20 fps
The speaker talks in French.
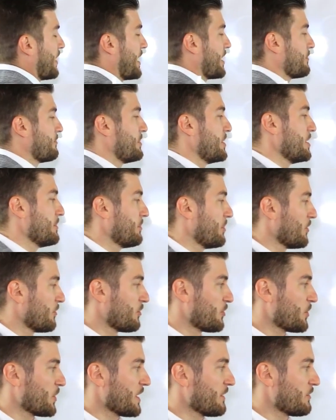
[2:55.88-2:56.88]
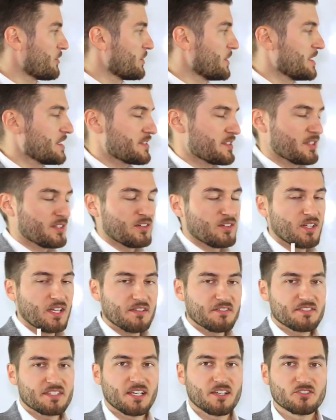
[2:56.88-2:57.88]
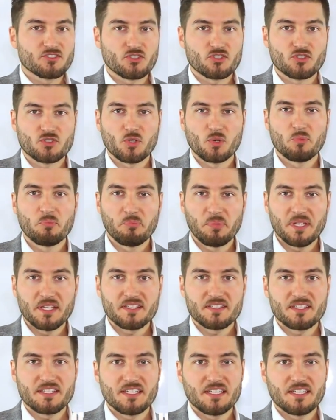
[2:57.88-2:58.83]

pour une raison quelconque, ont des modes de vie si occupés